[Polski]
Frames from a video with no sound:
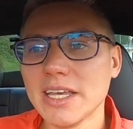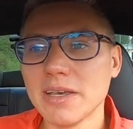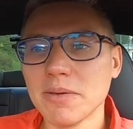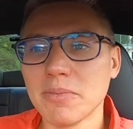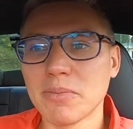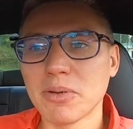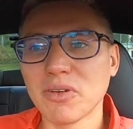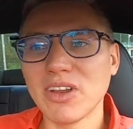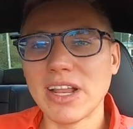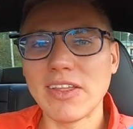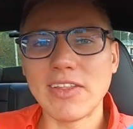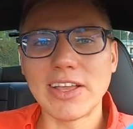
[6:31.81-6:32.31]

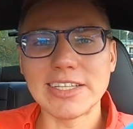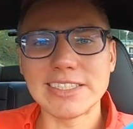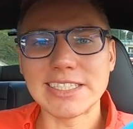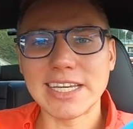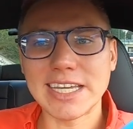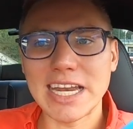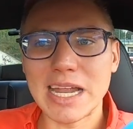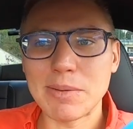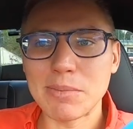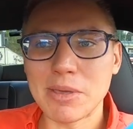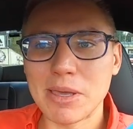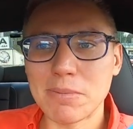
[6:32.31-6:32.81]
profile na
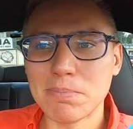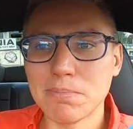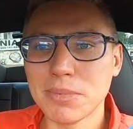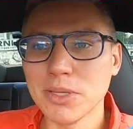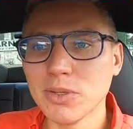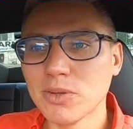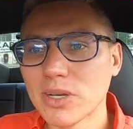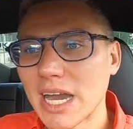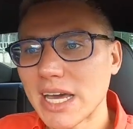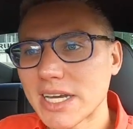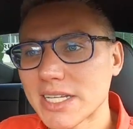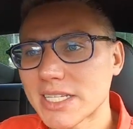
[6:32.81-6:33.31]
Instagramie
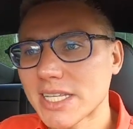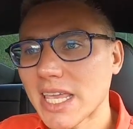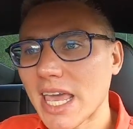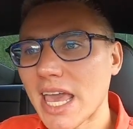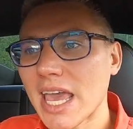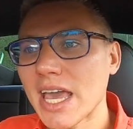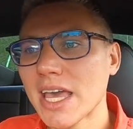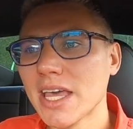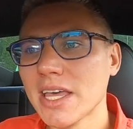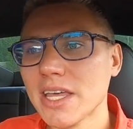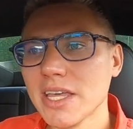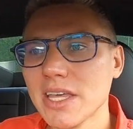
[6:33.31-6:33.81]

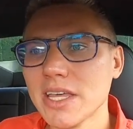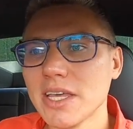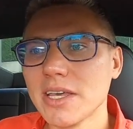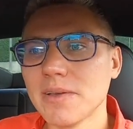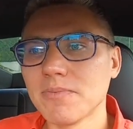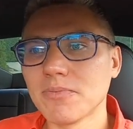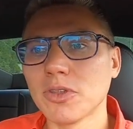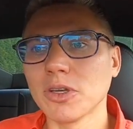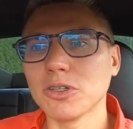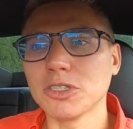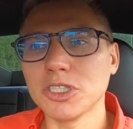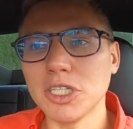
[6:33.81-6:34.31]
piłkarskie,
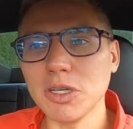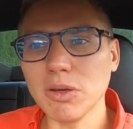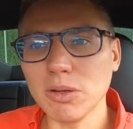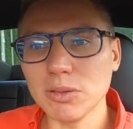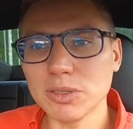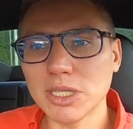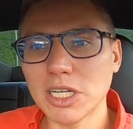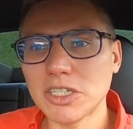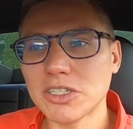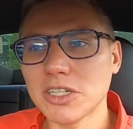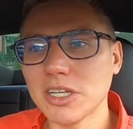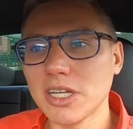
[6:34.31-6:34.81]
to siłą
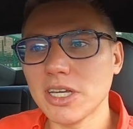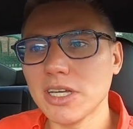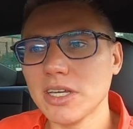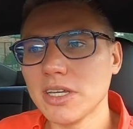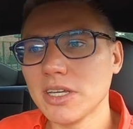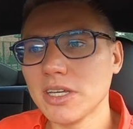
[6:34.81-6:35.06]
rzeczy